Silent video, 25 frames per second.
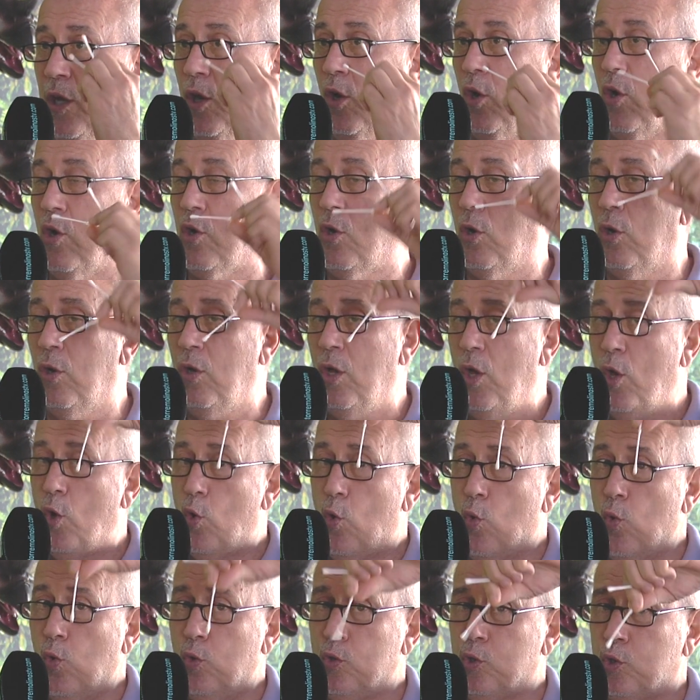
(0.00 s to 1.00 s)
del ojo,
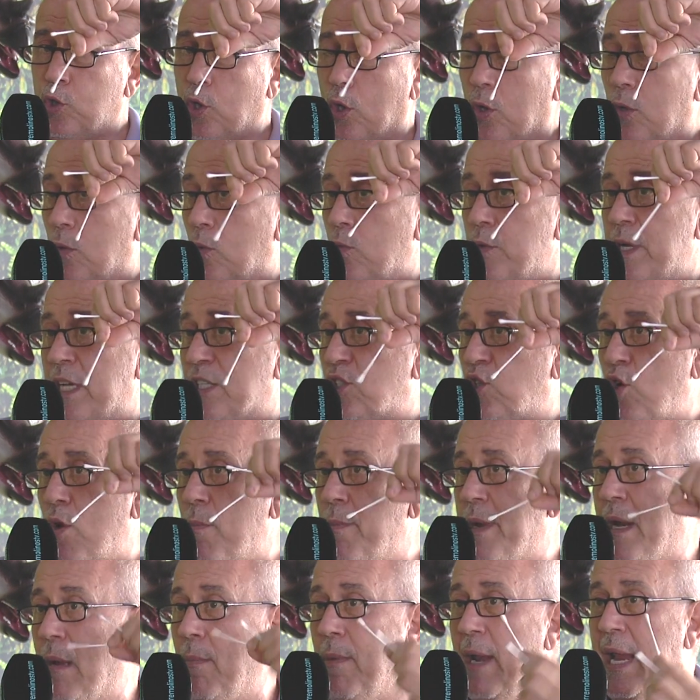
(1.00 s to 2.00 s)
unto una
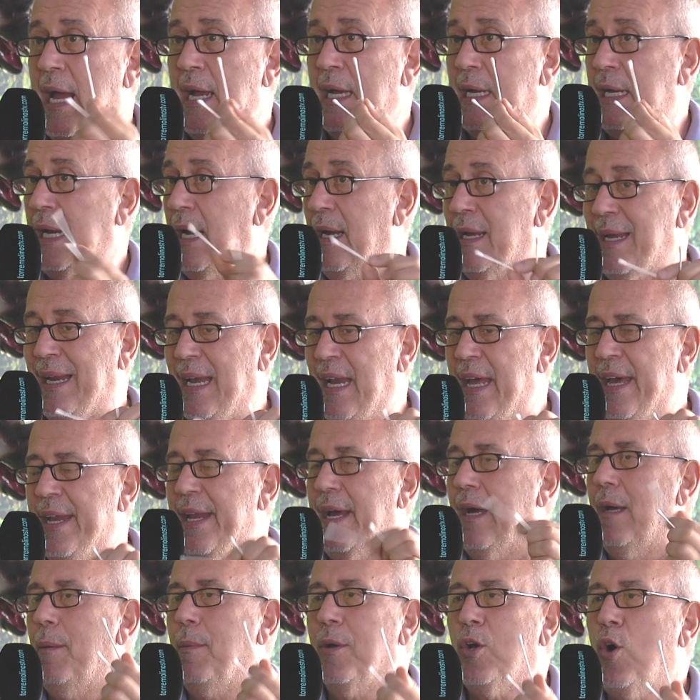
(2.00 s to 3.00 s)
sombra blanca,
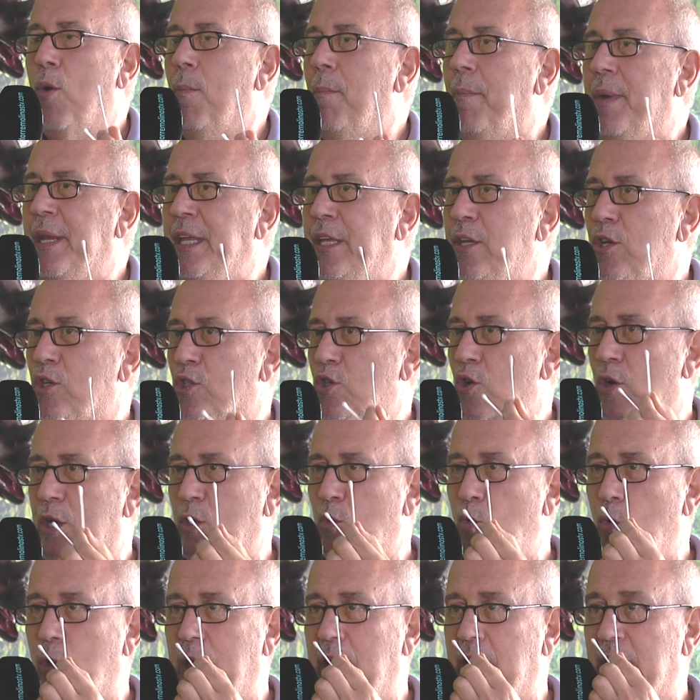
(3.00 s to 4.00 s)
clara, con brillos, lo
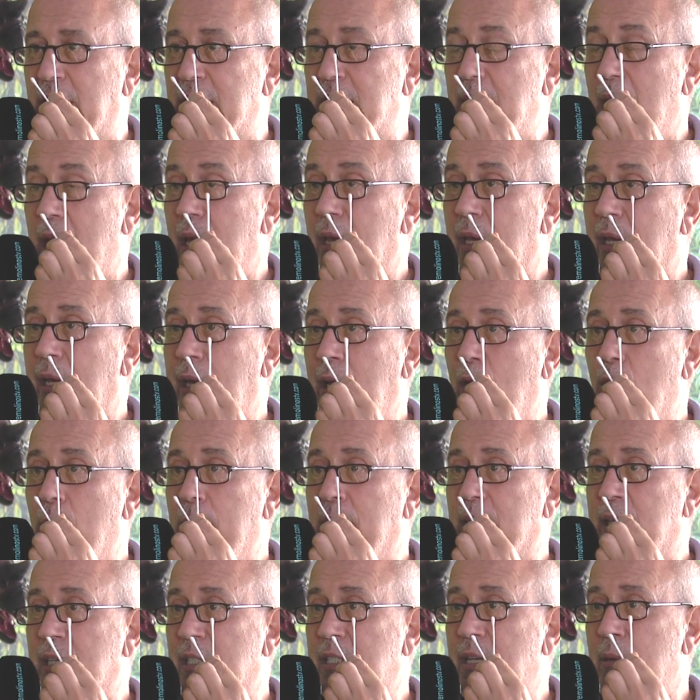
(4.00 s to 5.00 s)
que tú quieras, y lo
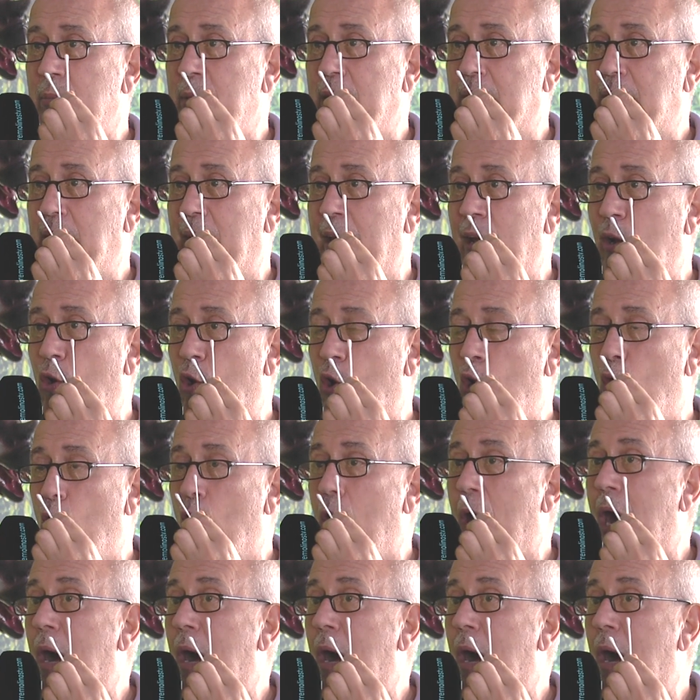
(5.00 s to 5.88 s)
metes en mitad del ojo,